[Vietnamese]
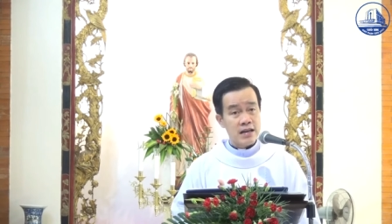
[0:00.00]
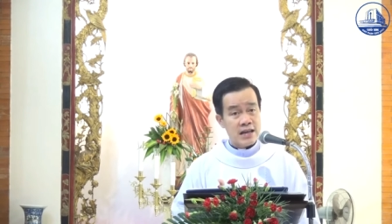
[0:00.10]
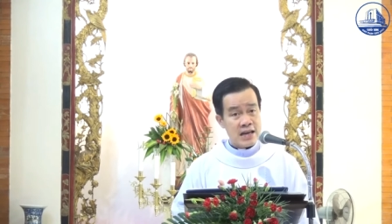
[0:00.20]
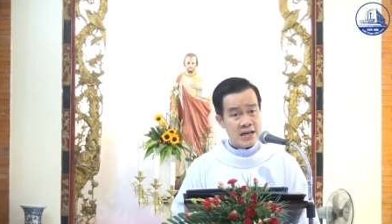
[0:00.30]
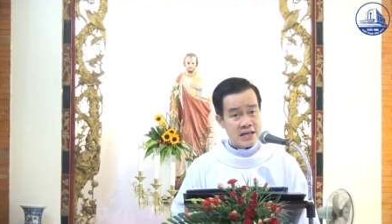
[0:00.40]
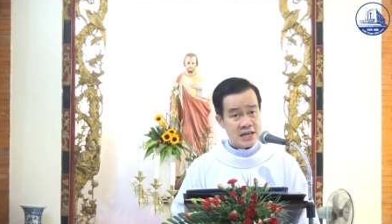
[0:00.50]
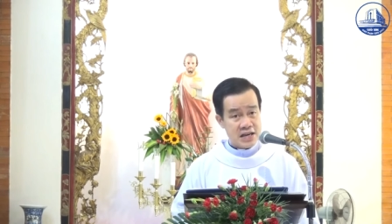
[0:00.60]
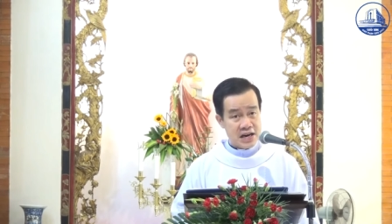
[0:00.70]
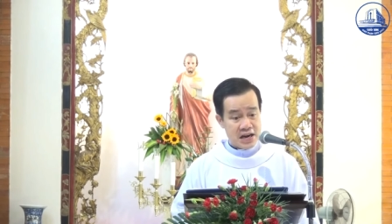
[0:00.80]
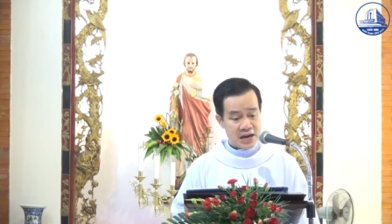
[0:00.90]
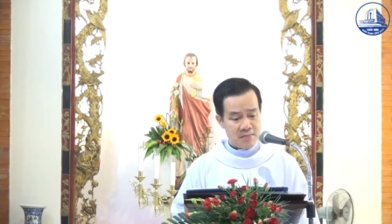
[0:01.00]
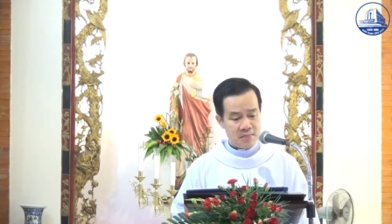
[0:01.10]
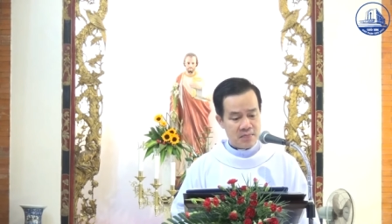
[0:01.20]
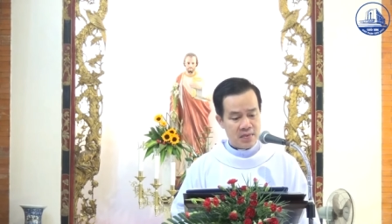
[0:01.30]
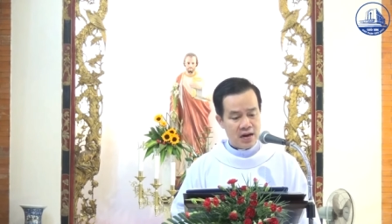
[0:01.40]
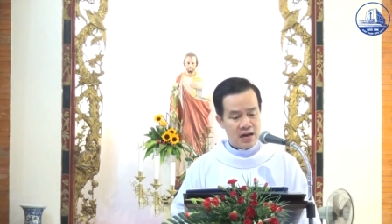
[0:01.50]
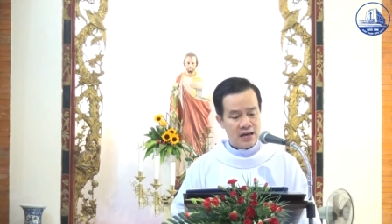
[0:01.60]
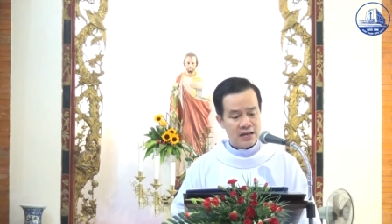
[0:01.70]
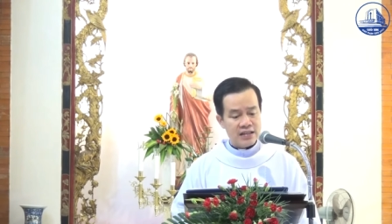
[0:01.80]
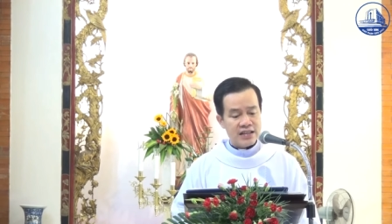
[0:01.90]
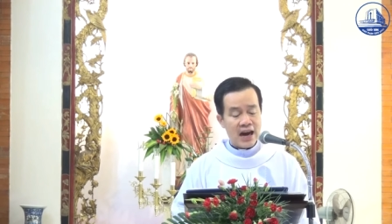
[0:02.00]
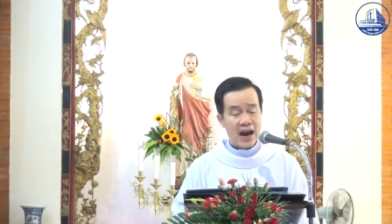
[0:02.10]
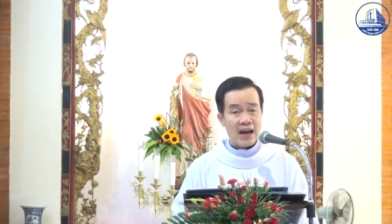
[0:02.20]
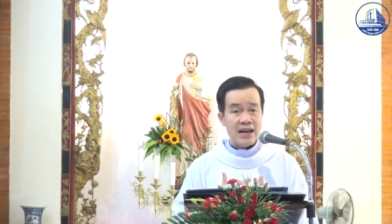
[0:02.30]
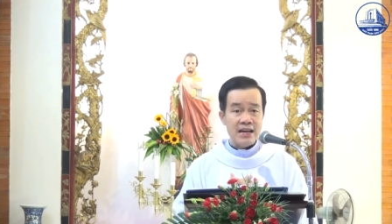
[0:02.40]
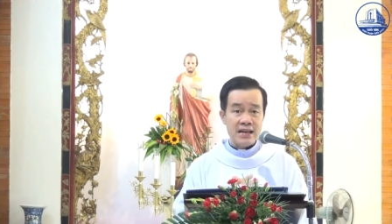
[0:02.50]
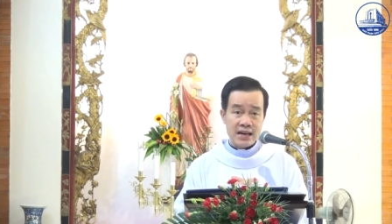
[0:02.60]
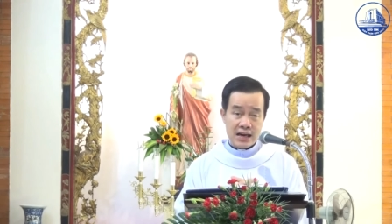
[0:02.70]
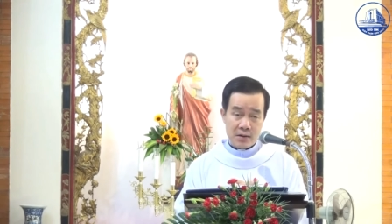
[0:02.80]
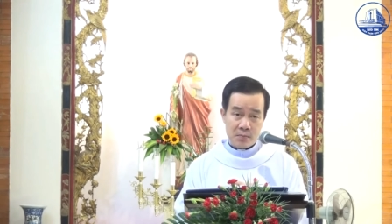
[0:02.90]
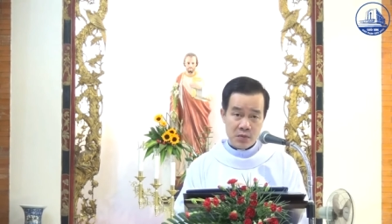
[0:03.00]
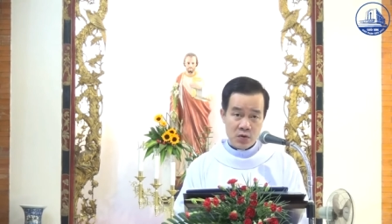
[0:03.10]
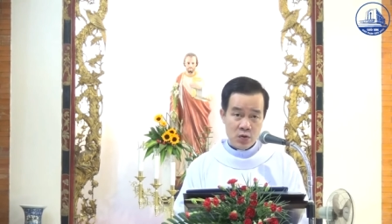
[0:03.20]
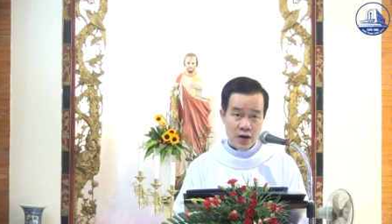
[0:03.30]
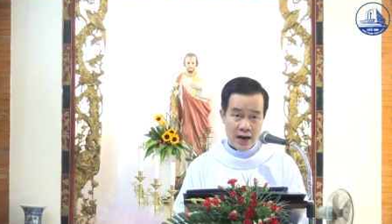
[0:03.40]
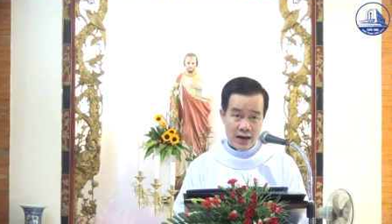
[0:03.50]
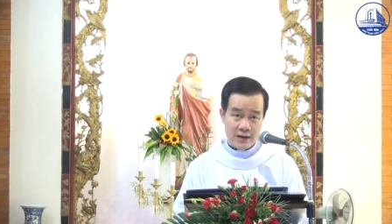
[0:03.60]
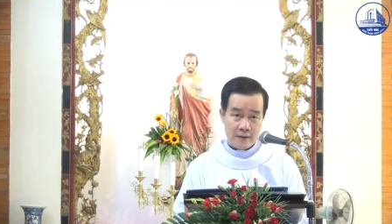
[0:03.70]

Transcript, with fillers: kinh nghiệm trải nghiệm của ngài